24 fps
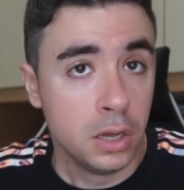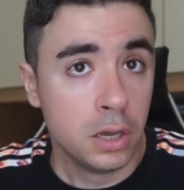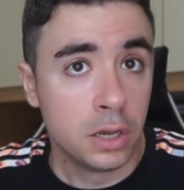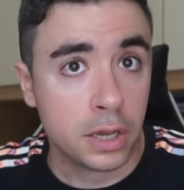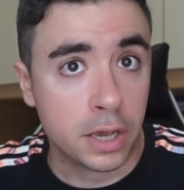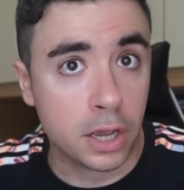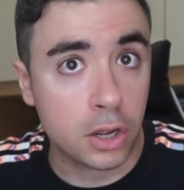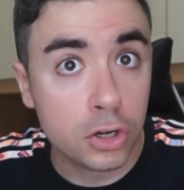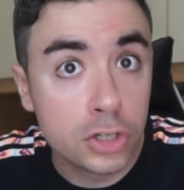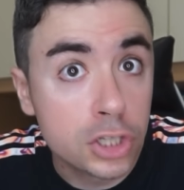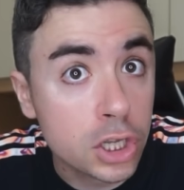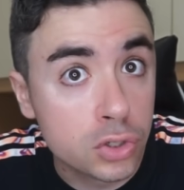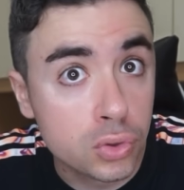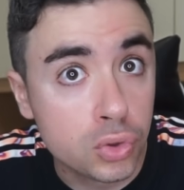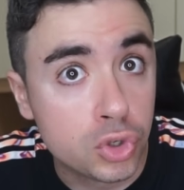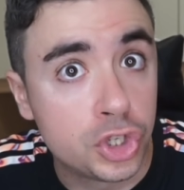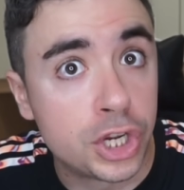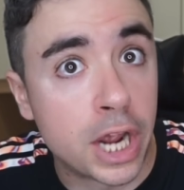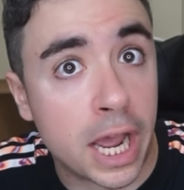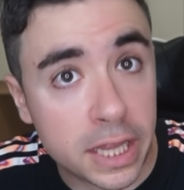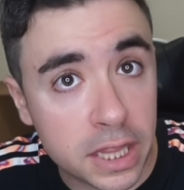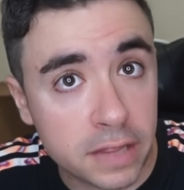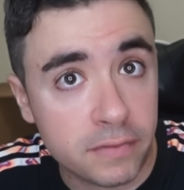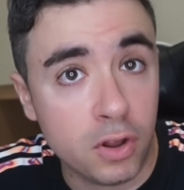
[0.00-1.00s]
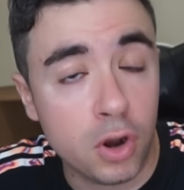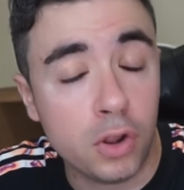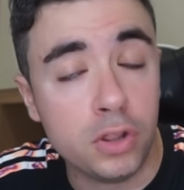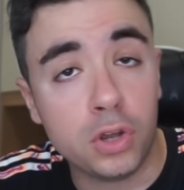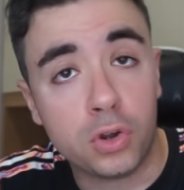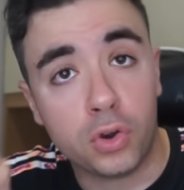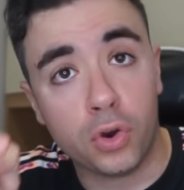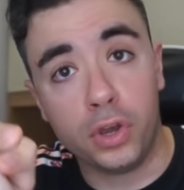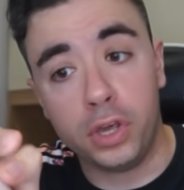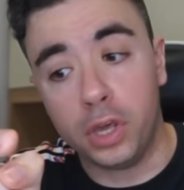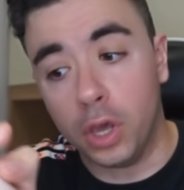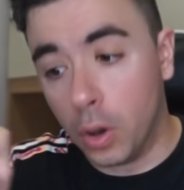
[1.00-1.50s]
Che cosa succede? Ve lo
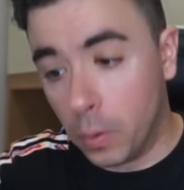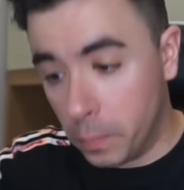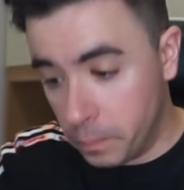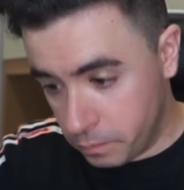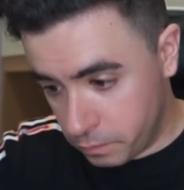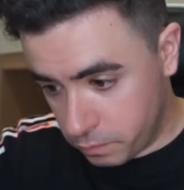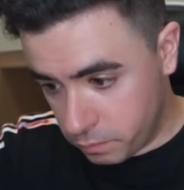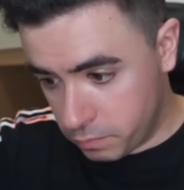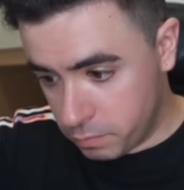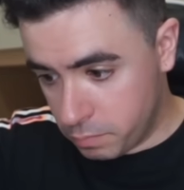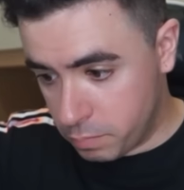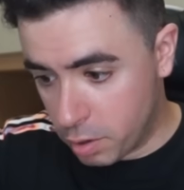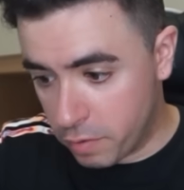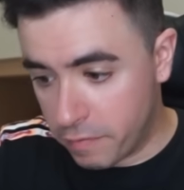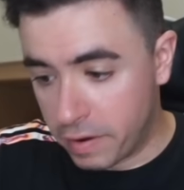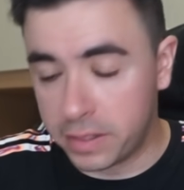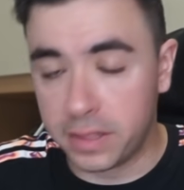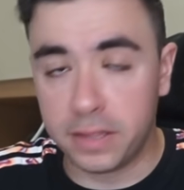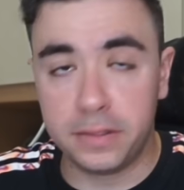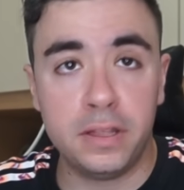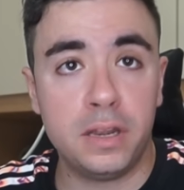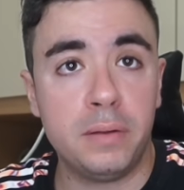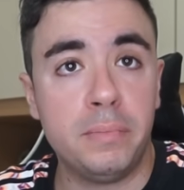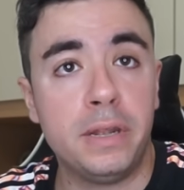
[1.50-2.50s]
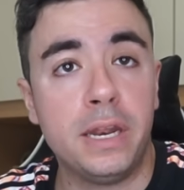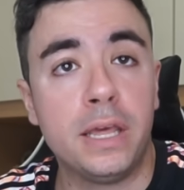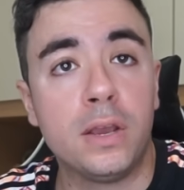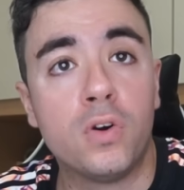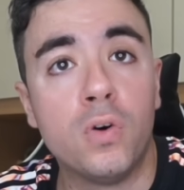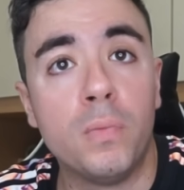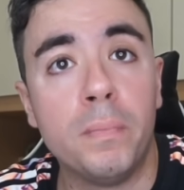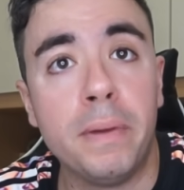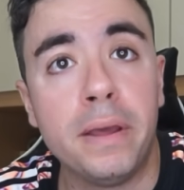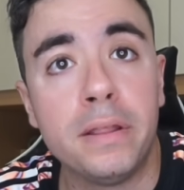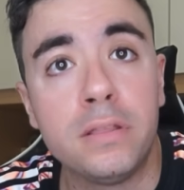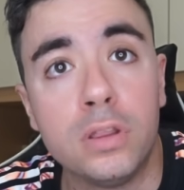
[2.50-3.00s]
dico io. Provate a dirmi nei
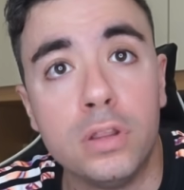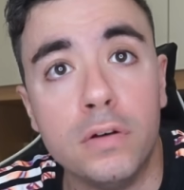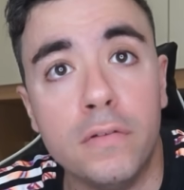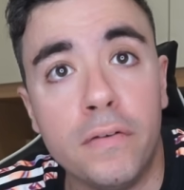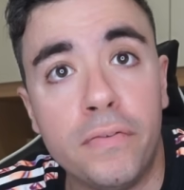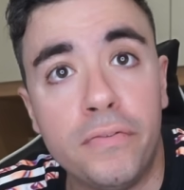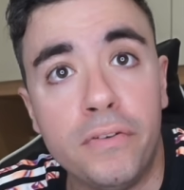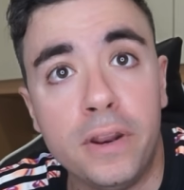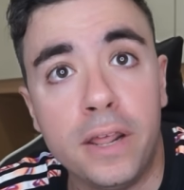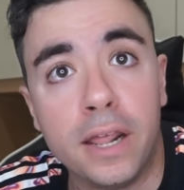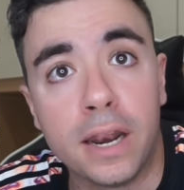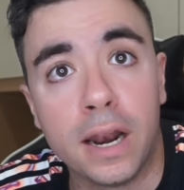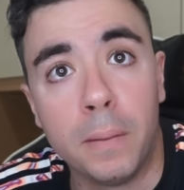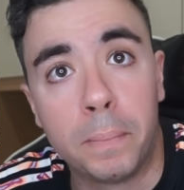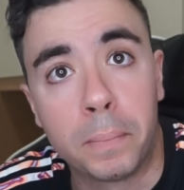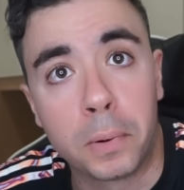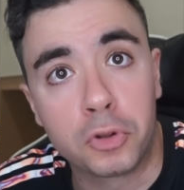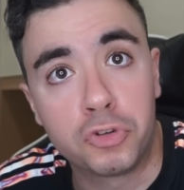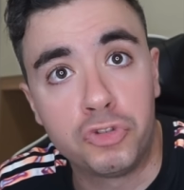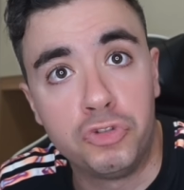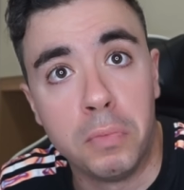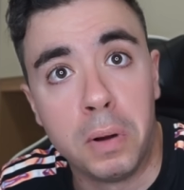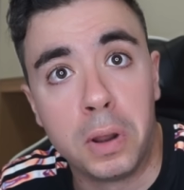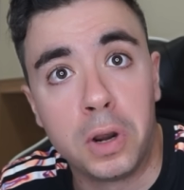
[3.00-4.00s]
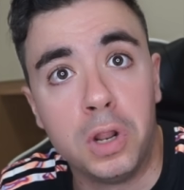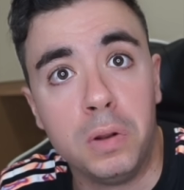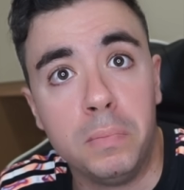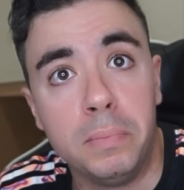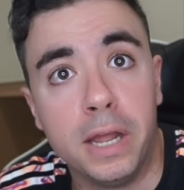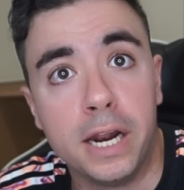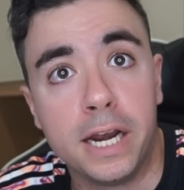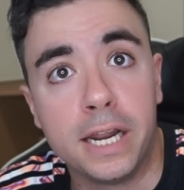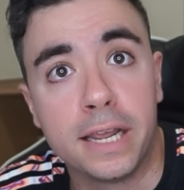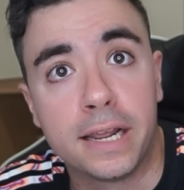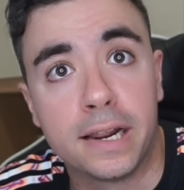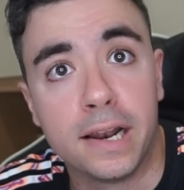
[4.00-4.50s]
commenti dove finirà il prossimo anno il
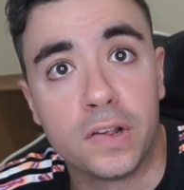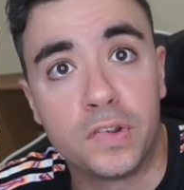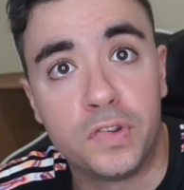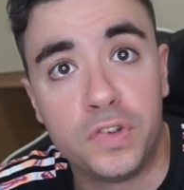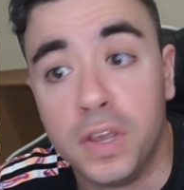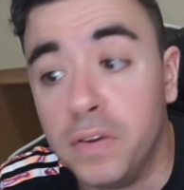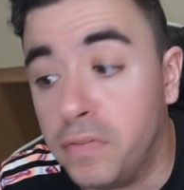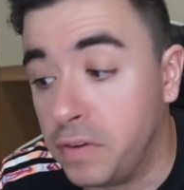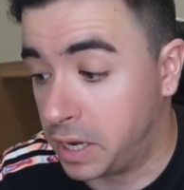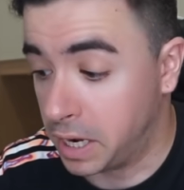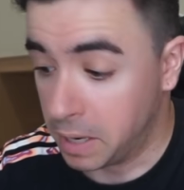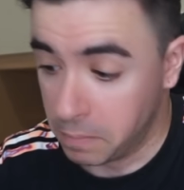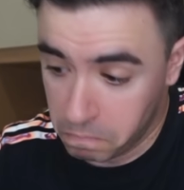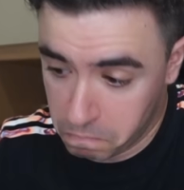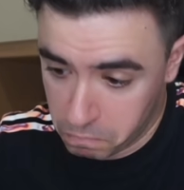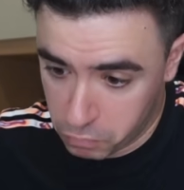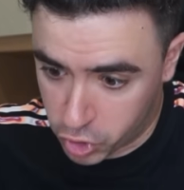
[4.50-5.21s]
Milan in classifica.